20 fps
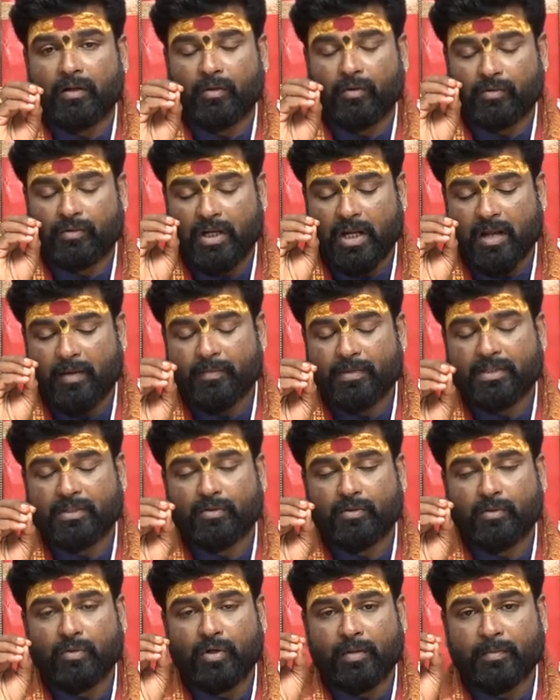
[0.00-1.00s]

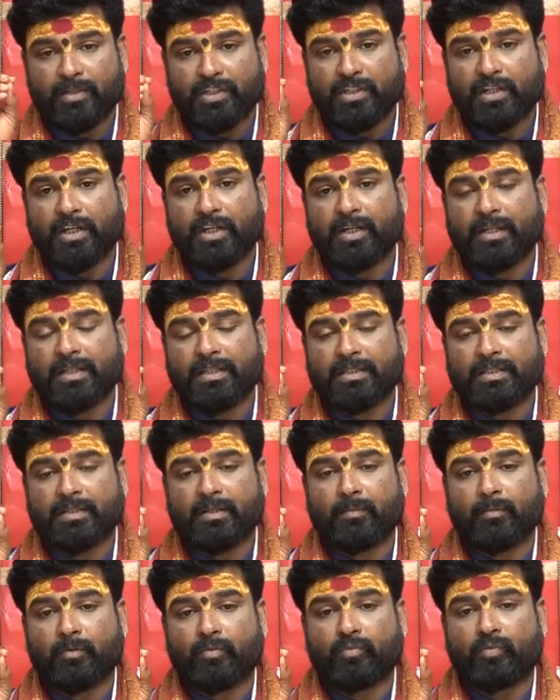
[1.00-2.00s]
రుద్రాభితో
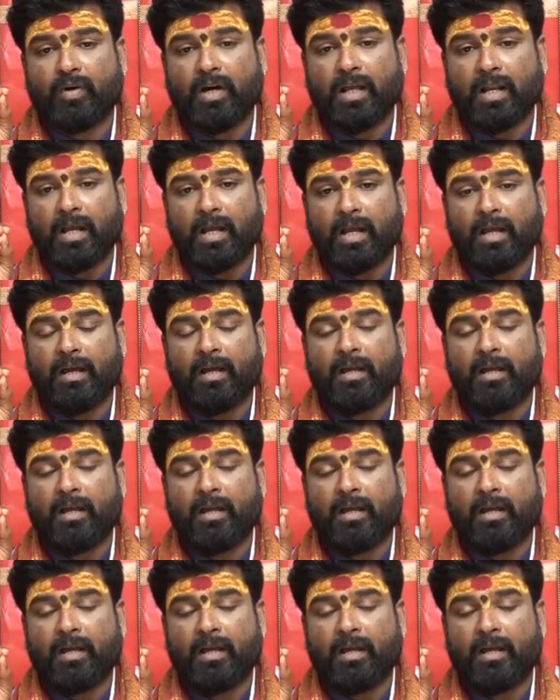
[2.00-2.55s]
అభిషేకించటము ద్వారా